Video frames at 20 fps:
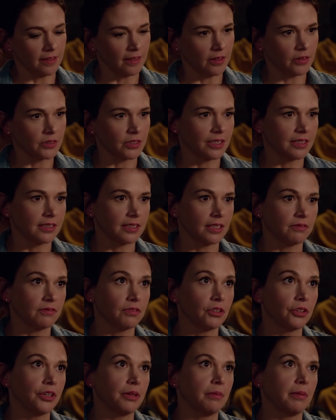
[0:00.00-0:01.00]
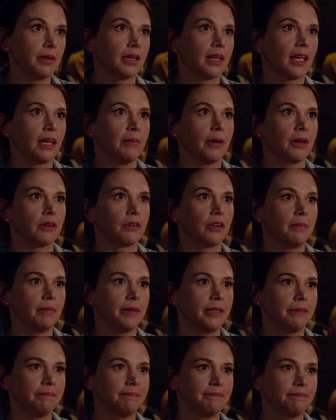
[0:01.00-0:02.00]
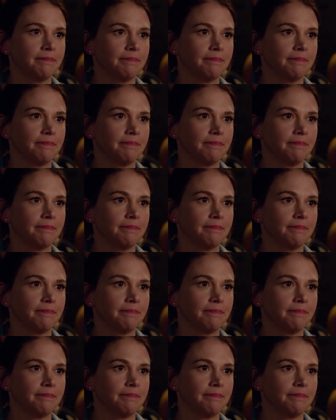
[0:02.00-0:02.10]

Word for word: dia bertemu dengan seorang laki-laki muda